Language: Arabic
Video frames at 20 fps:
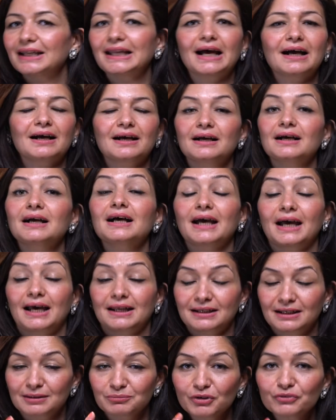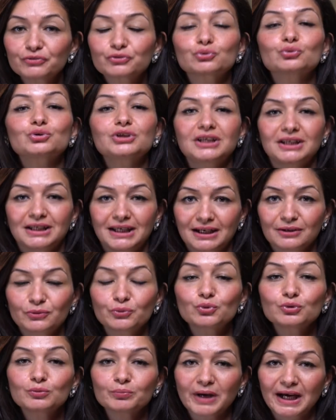لأ أنا المفروض إني
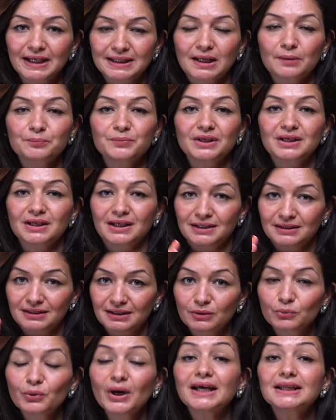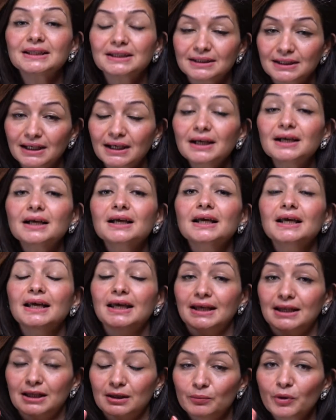أكون بعتبر إن الوقت ده
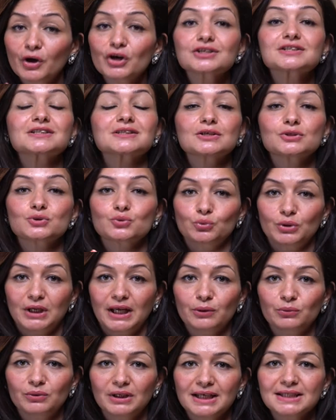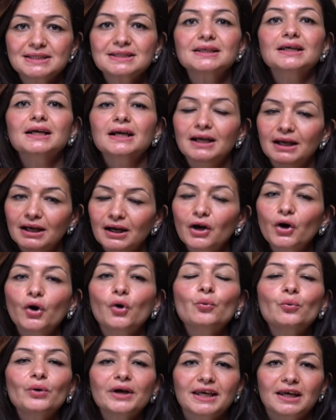اللي بخصصه لأولادي
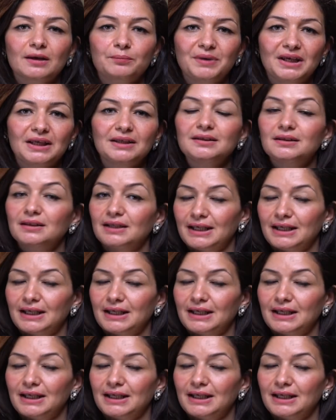هو كمان